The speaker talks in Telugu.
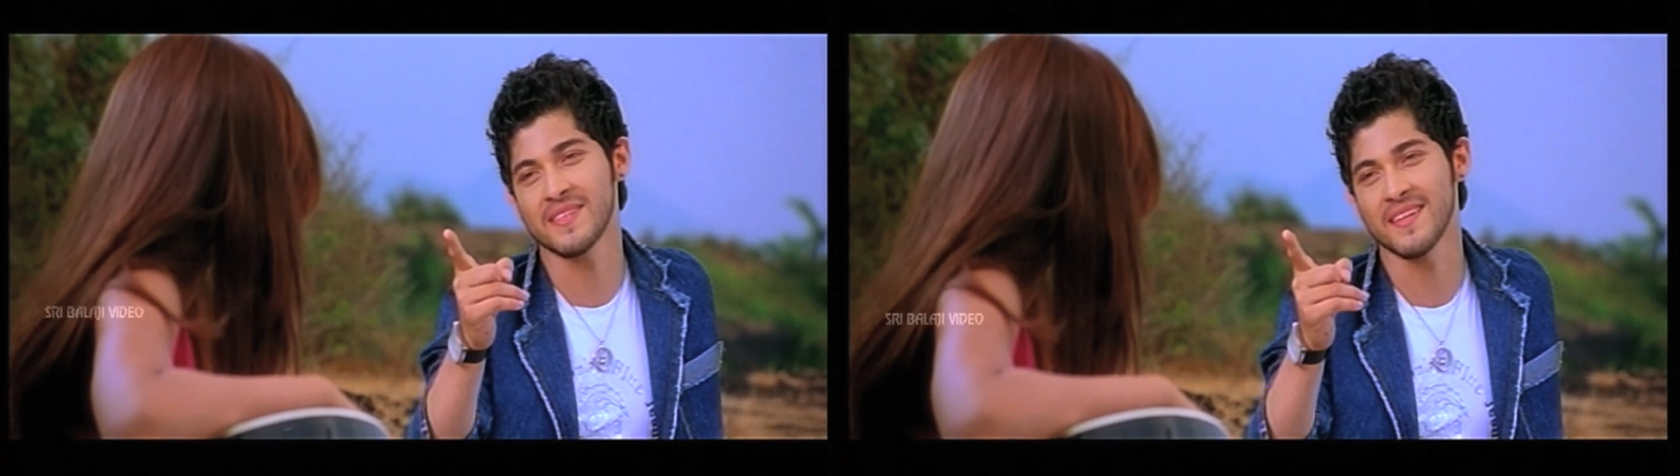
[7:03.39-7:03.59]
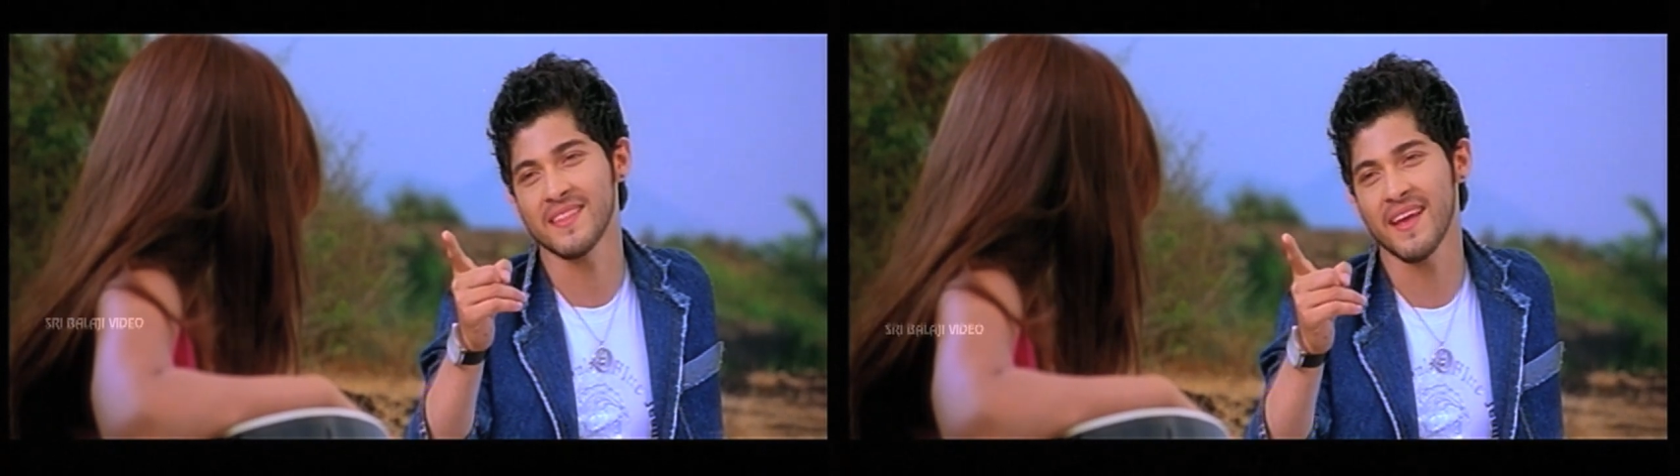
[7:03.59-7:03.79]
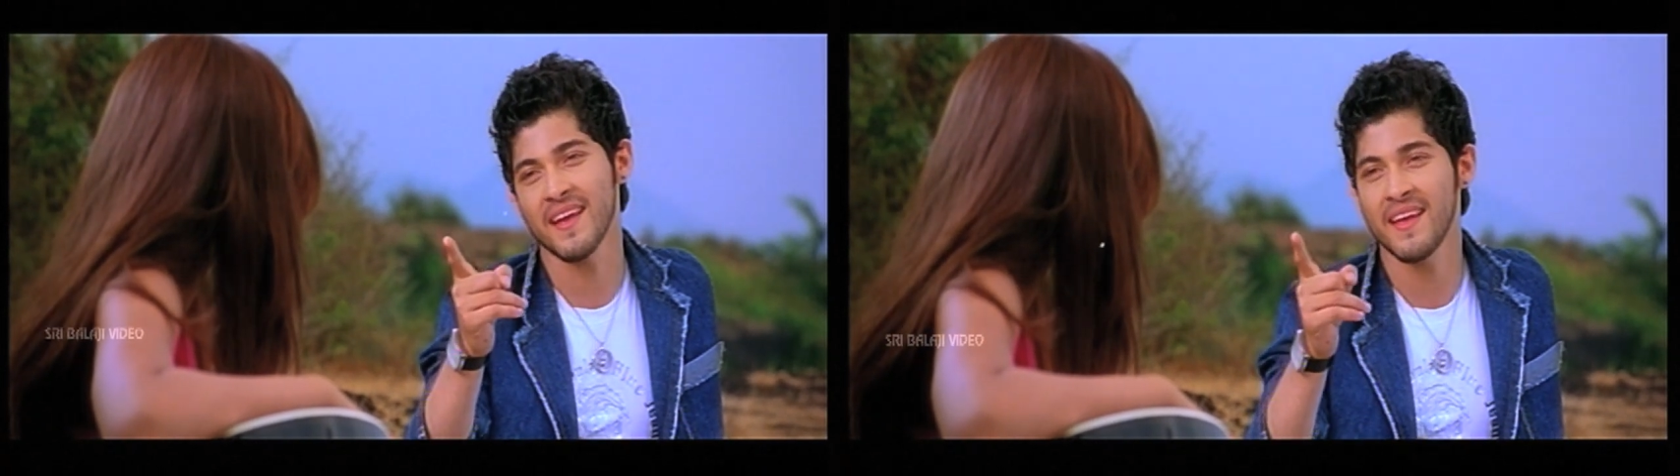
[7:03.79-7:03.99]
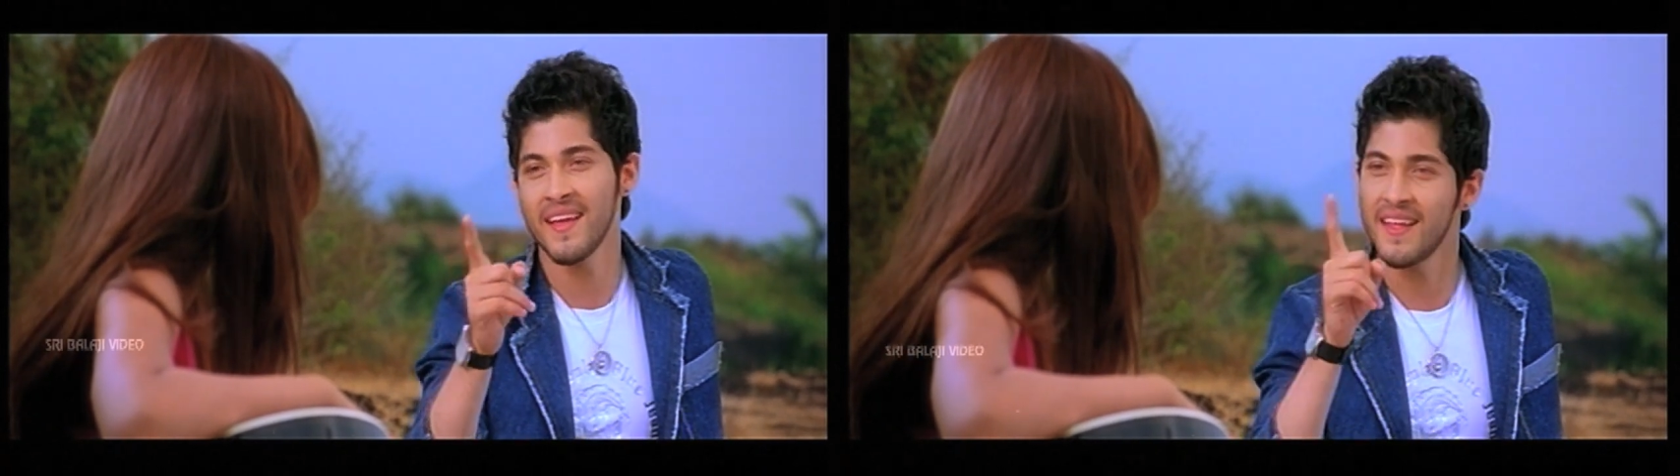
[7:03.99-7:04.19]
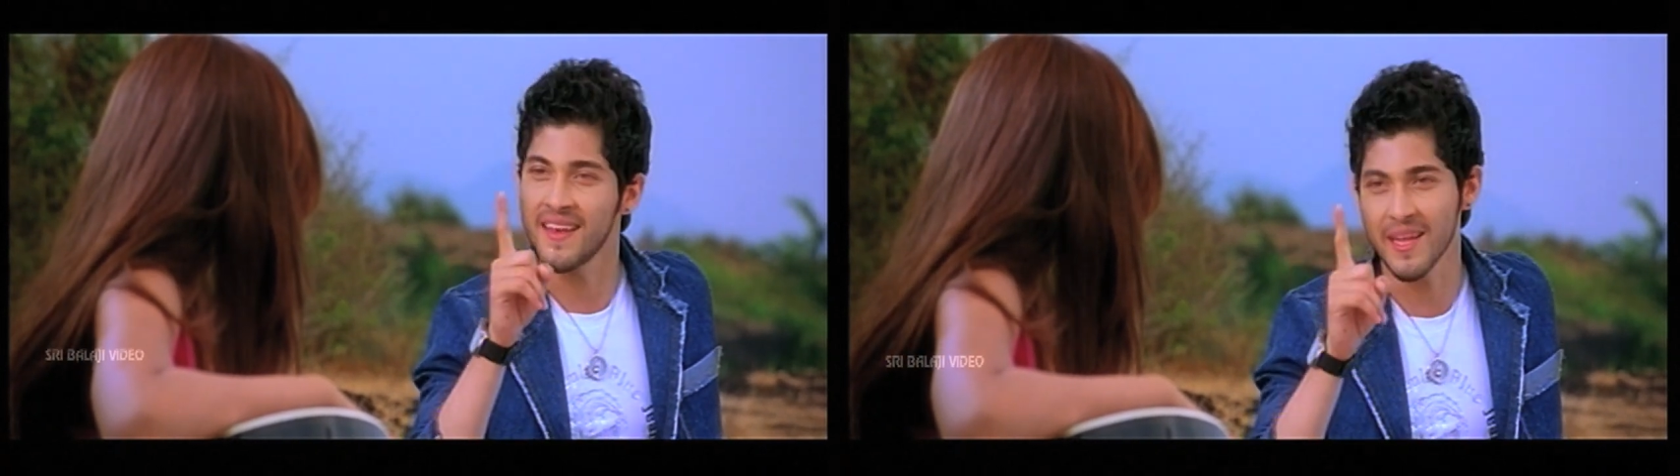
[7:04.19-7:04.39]
మీలాంటి వాయిస్
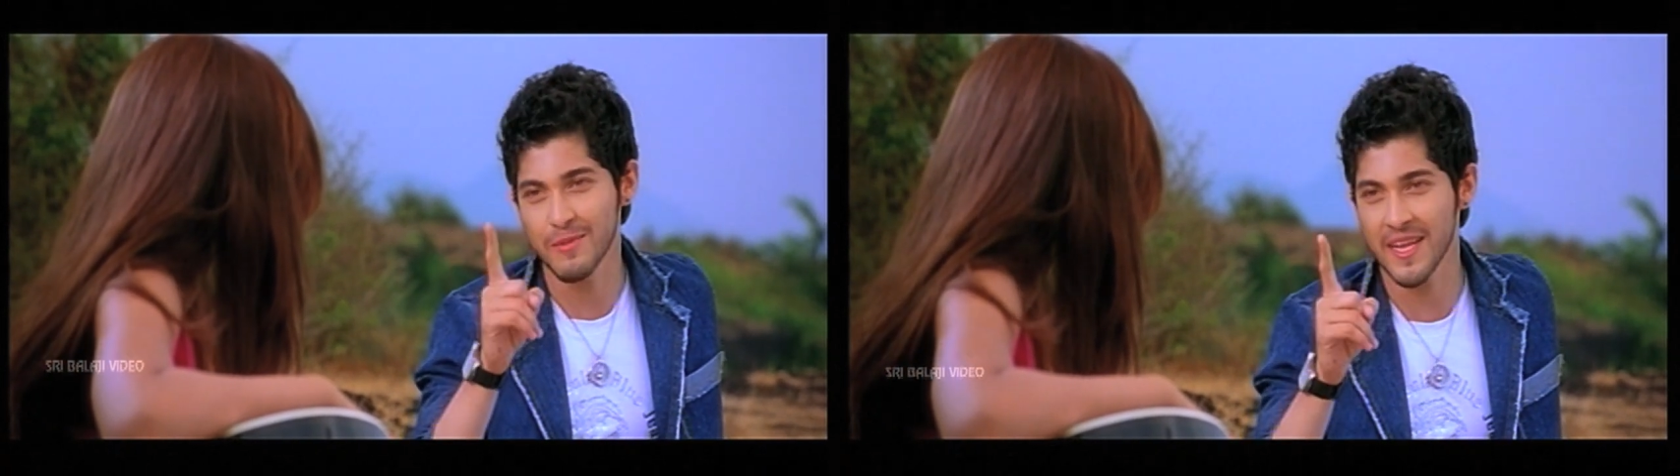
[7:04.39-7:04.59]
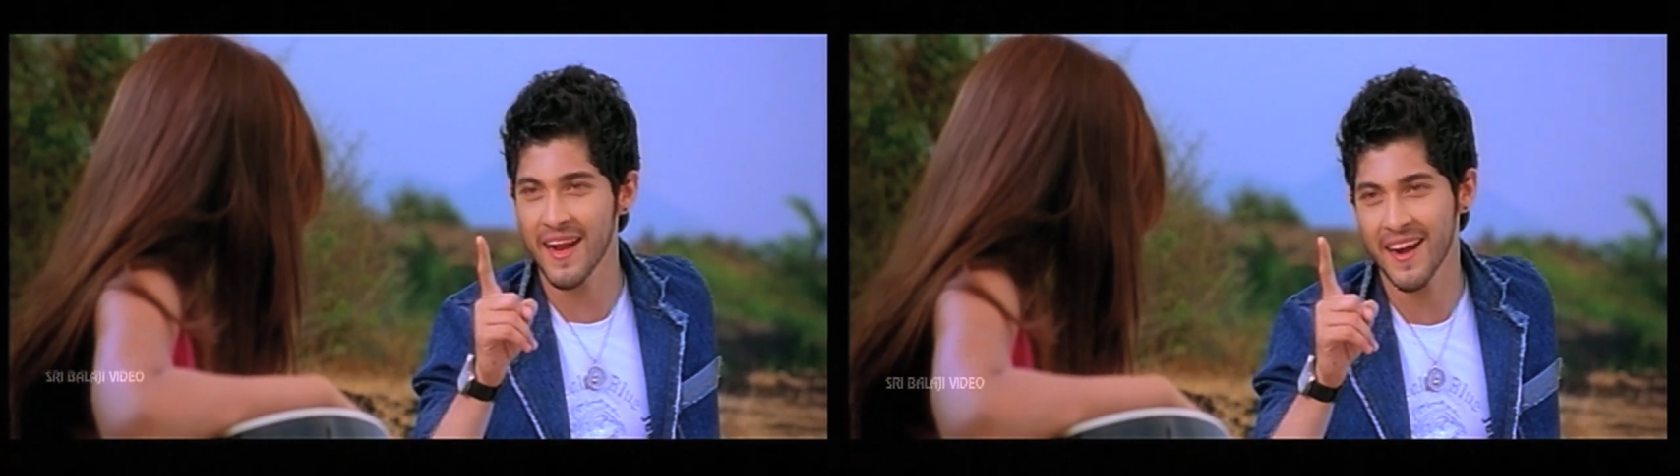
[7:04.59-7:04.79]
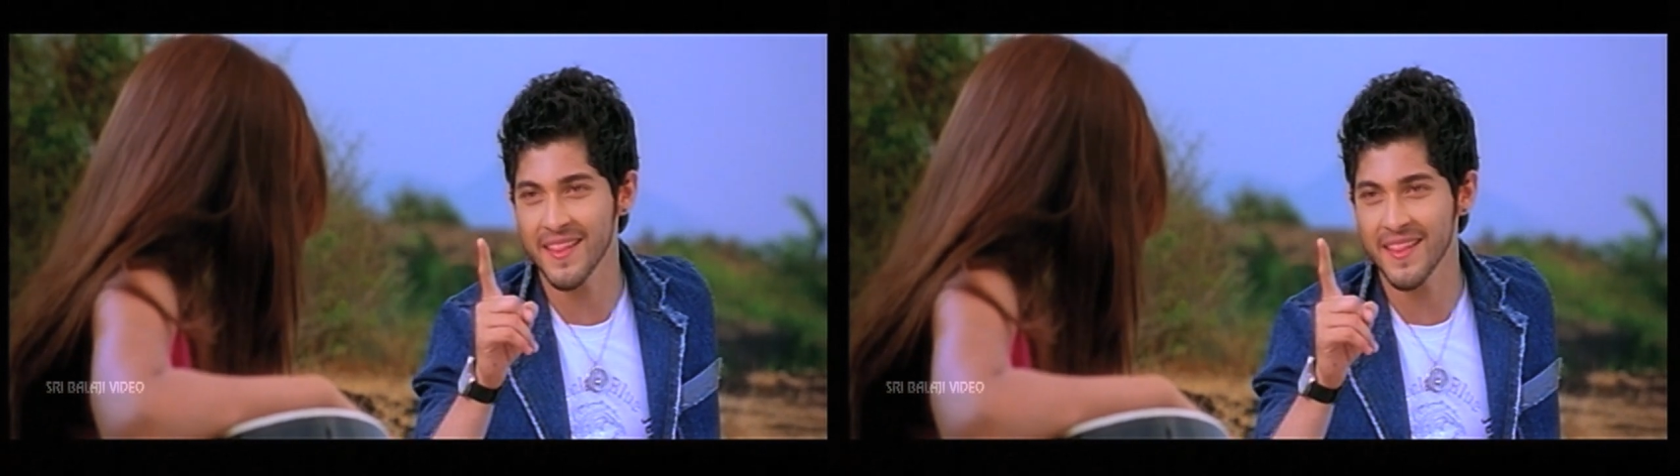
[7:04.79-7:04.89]
ఉంటుంది మీరు బాగా